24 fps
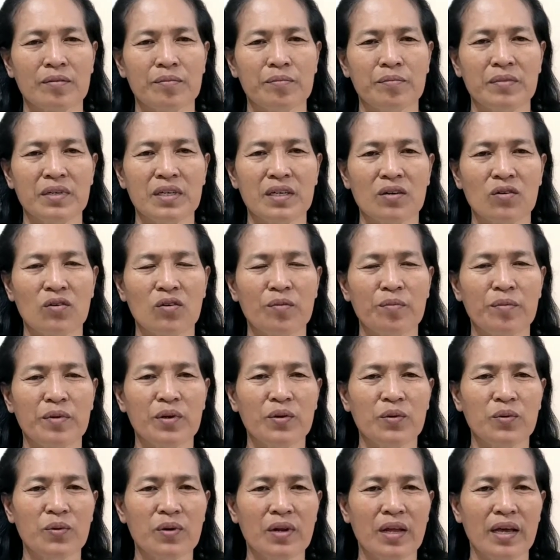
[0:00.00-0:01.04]
เมื่อคนมา
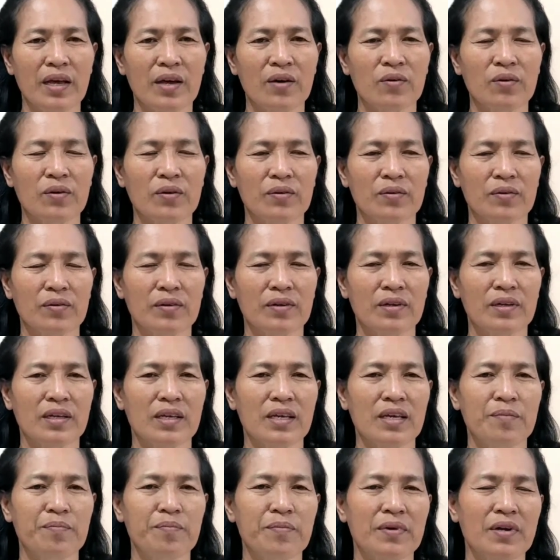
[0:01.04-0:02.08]
ดูแล้วค
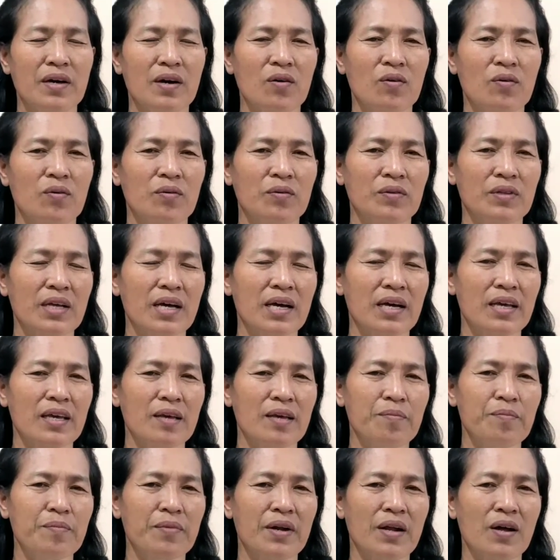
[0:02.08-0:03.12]
ลิปเราถ้าคลิ
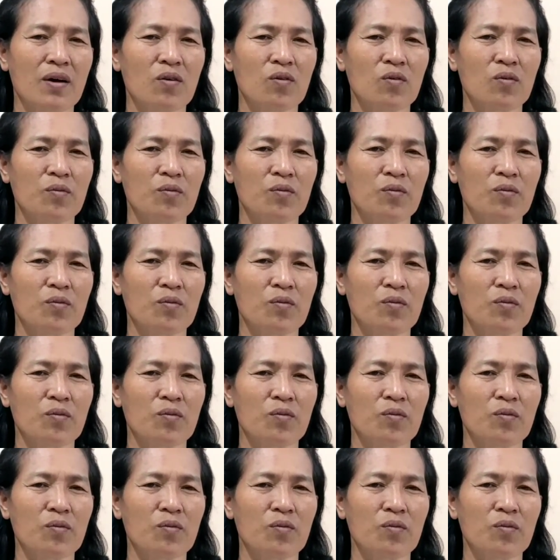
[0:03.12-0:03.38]
ปเรา